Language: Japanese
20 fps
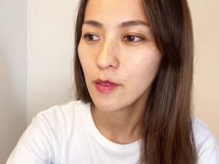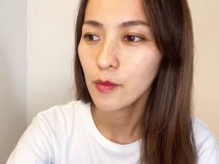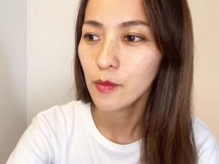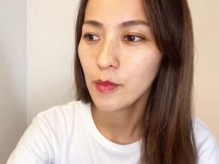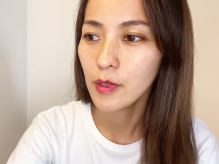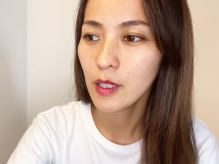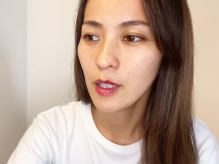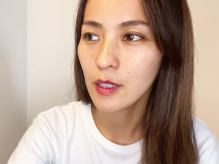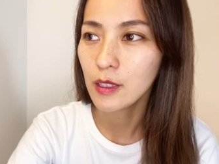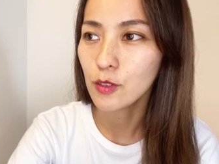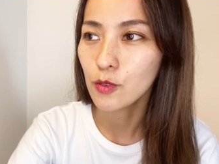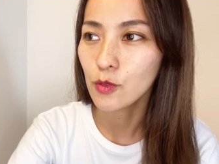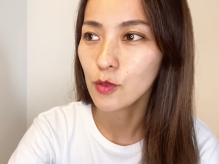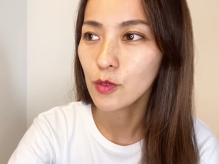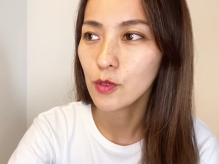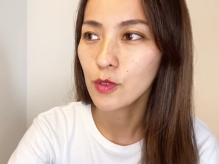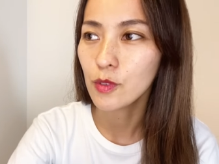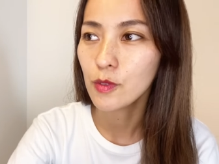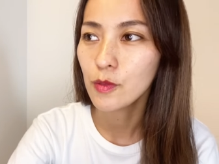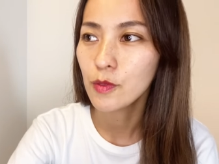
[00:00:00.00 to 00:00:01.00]
まあ、なんかそ
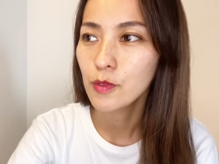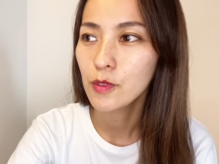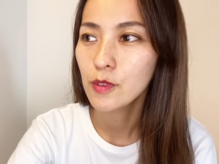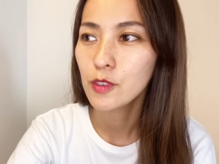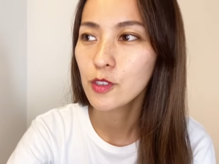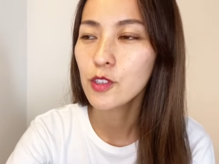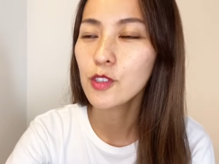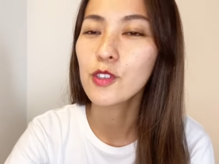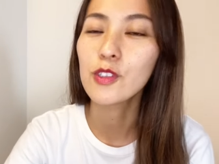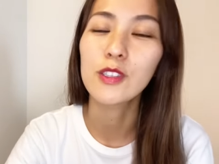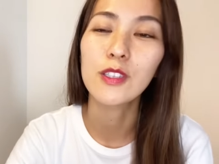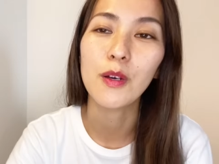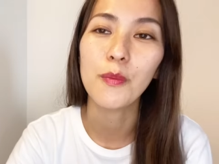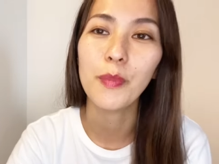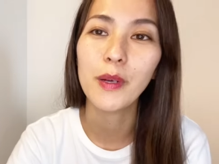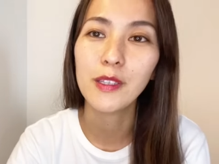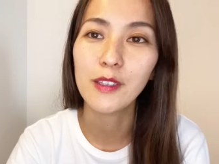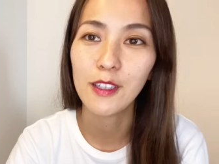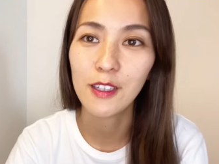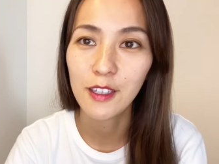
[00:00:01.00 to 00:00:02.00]
のすぐさ
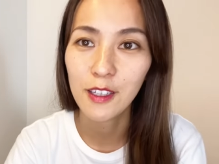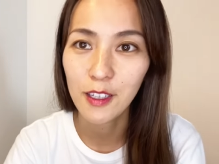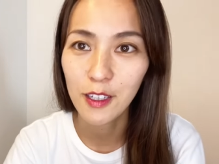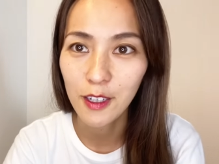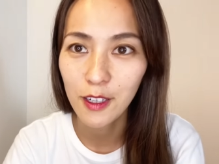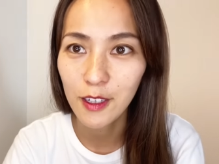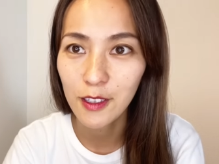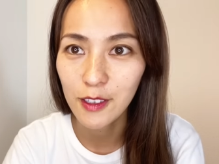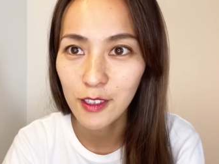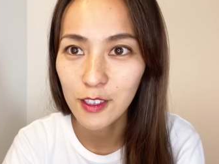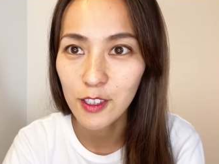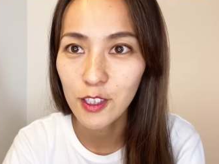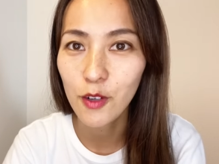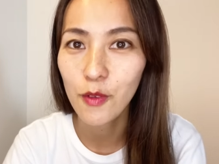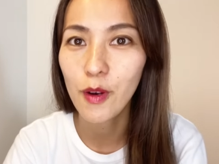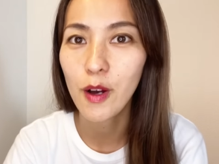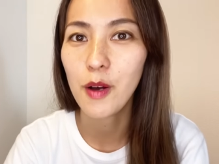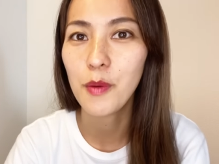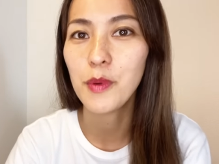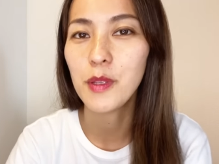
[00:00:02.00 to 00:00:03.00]
パッて切り替えて
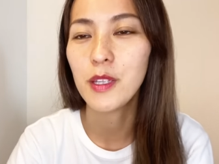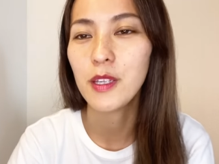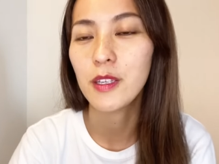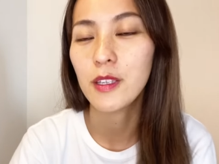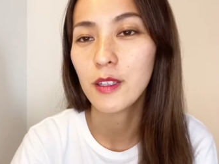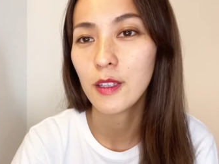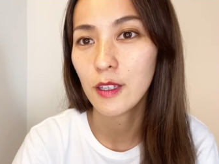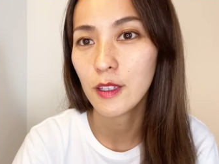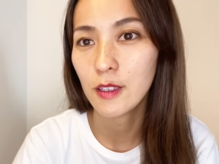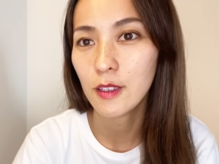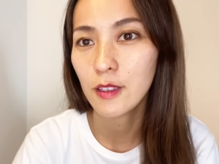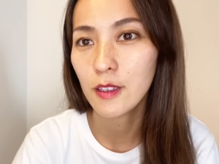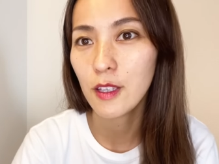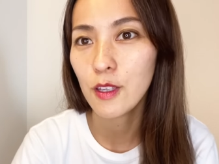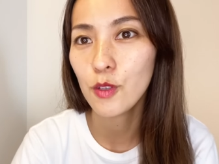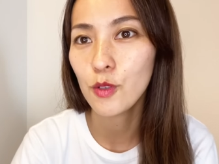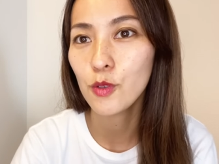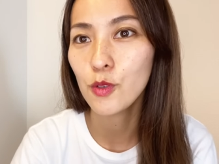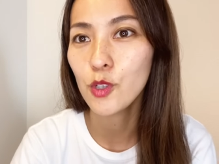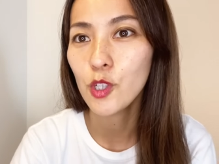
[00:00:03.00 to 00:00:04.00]
シャワー浴びに行きたいって
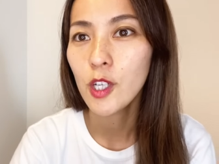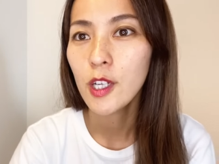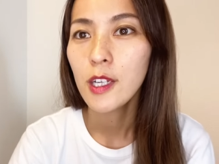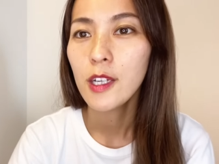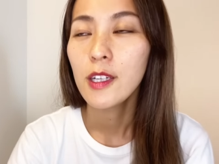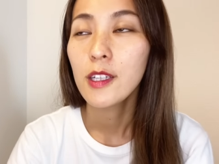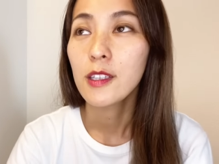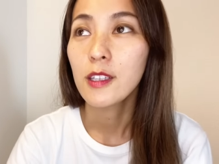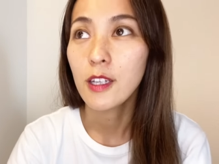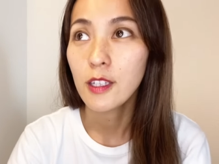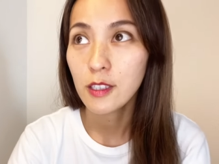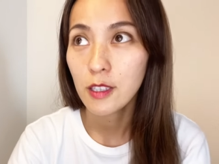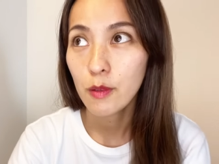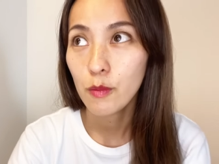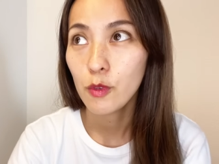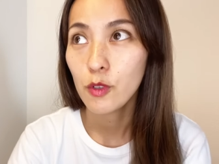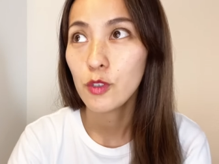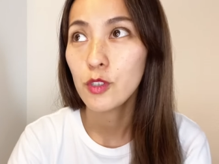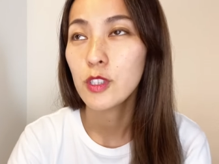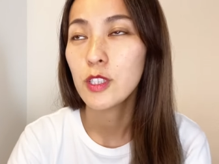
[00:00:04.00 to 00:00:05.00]
いう男性
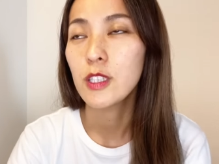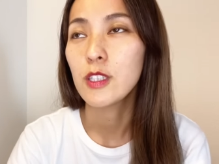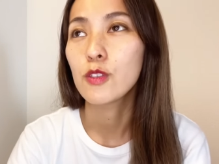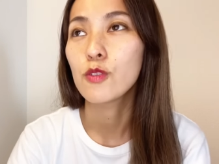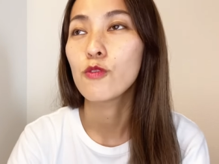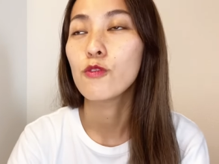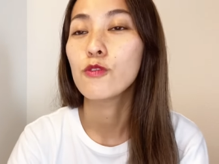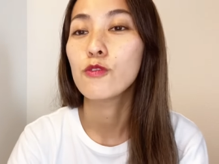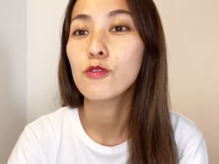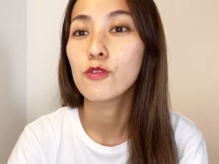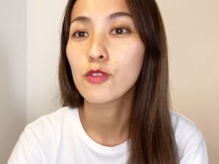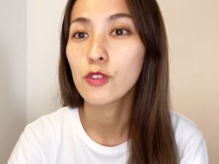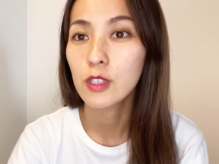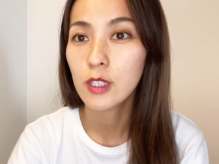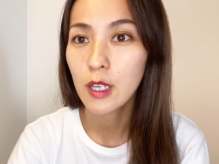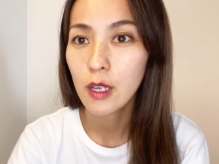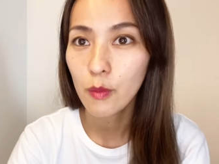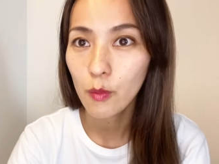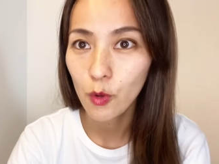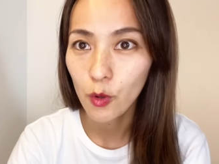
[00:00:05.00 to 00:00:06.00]
もいるしそういう女
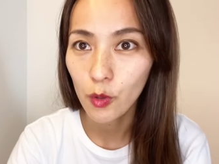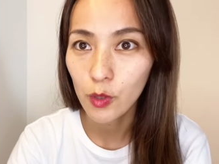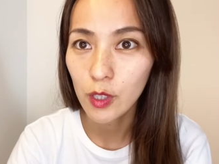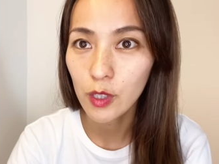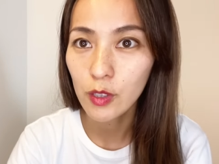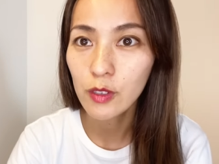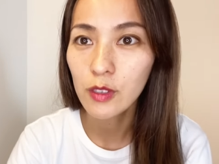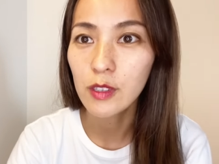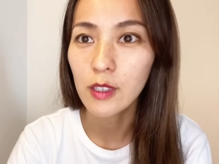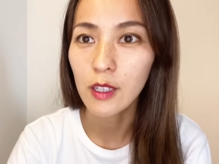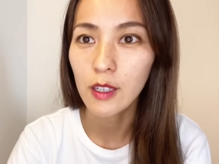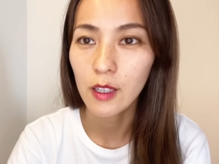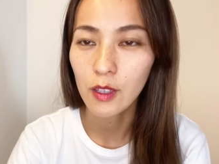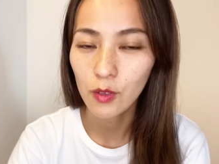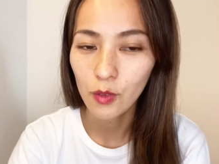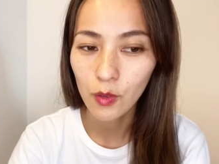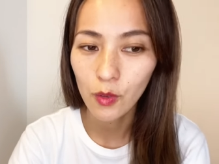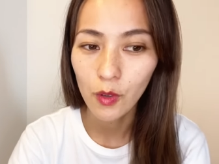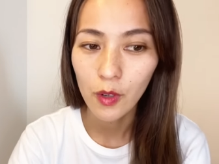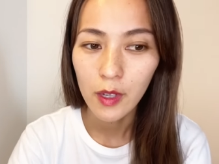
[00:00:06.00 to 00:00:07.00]
性もいるんだけ
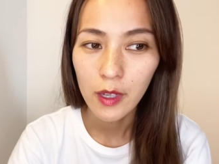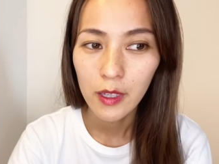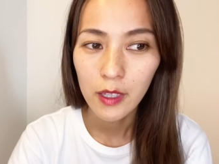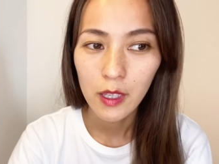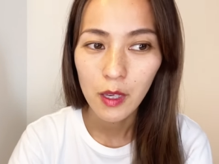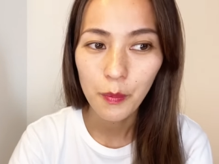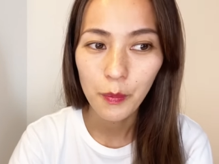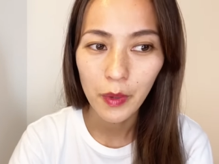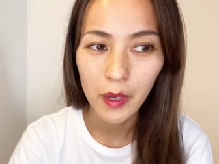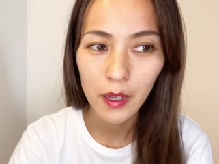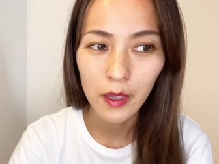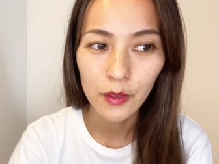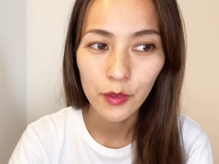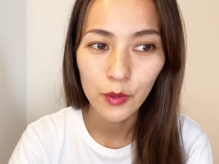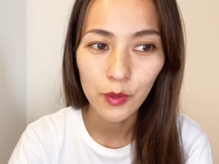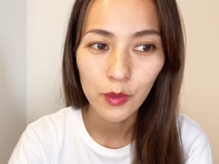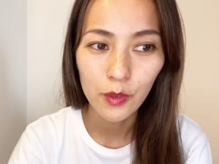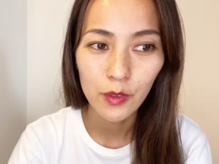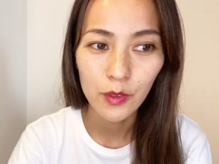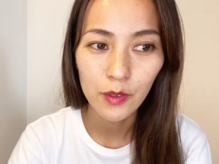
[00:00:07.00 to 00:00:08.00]
どやっぱあ
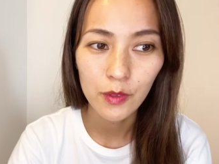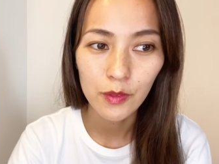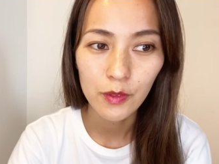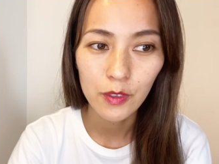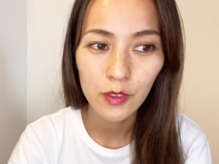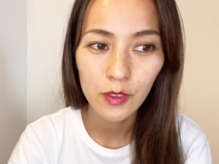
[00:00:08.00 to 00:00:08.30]
の